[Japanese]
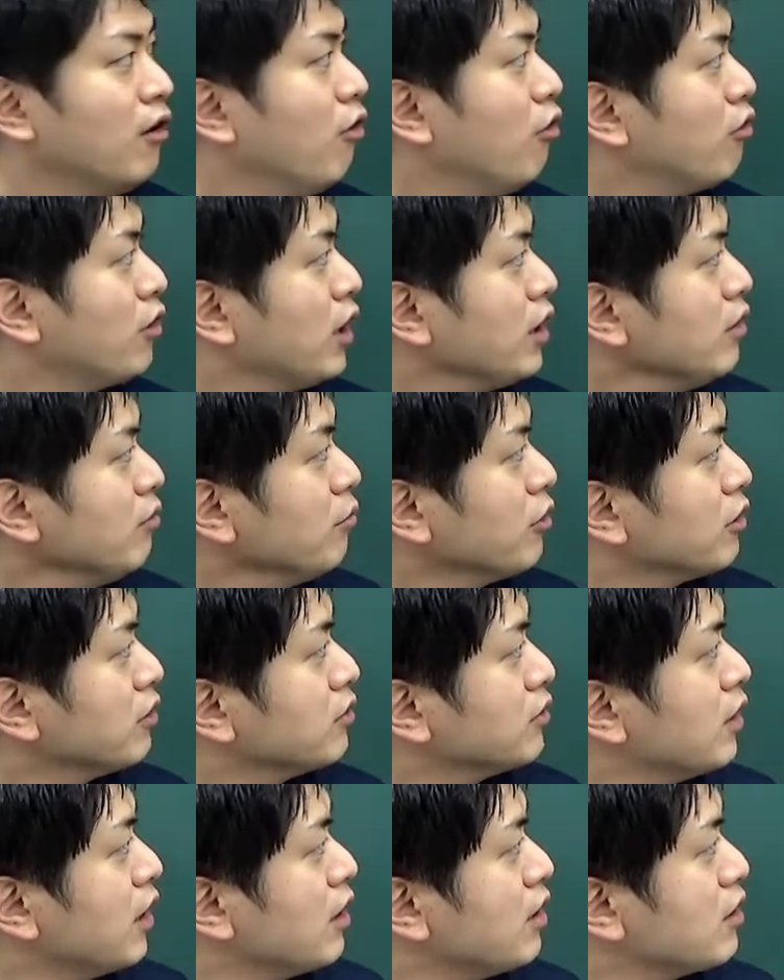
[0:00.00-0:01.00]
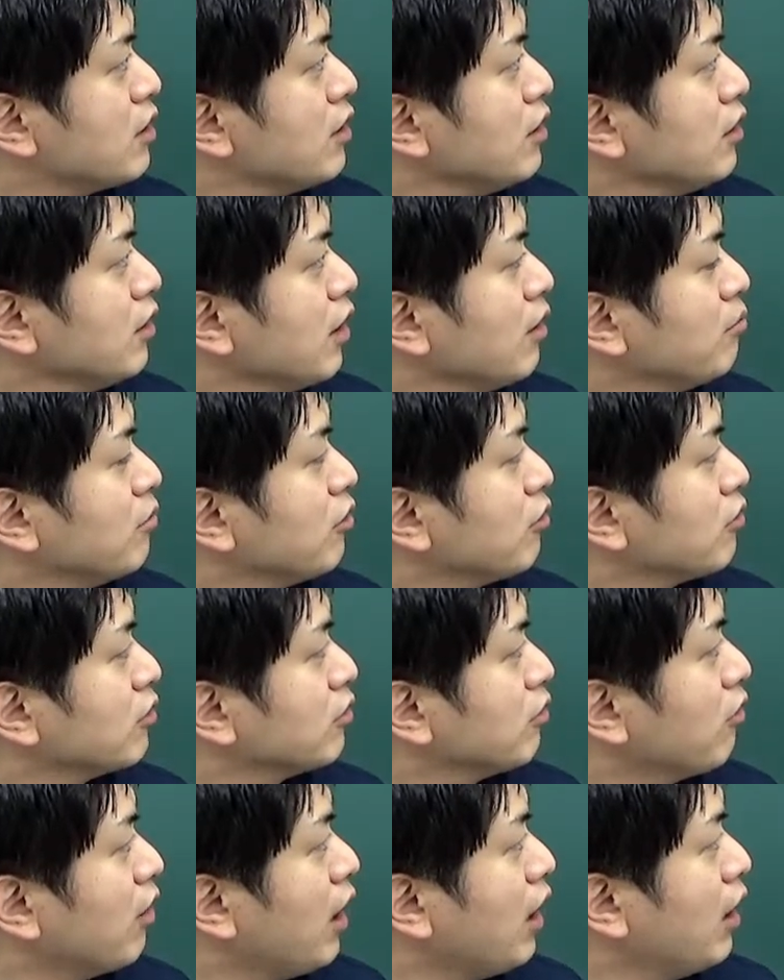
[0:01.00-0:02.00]
他にもですね神経ブロック
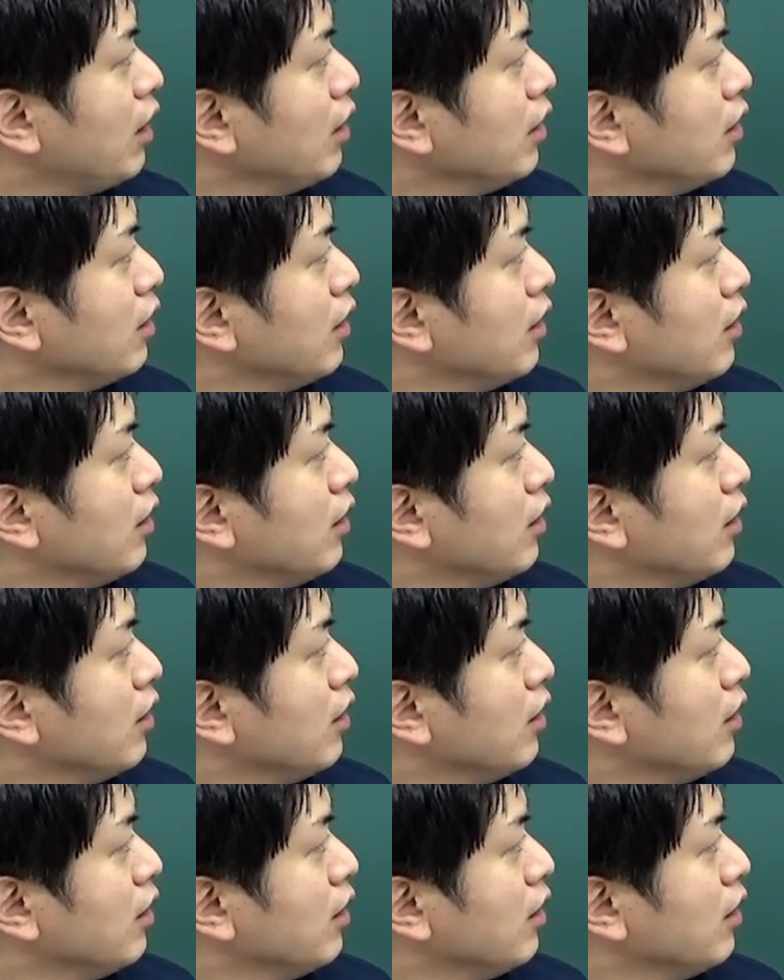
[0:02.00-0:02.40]
とか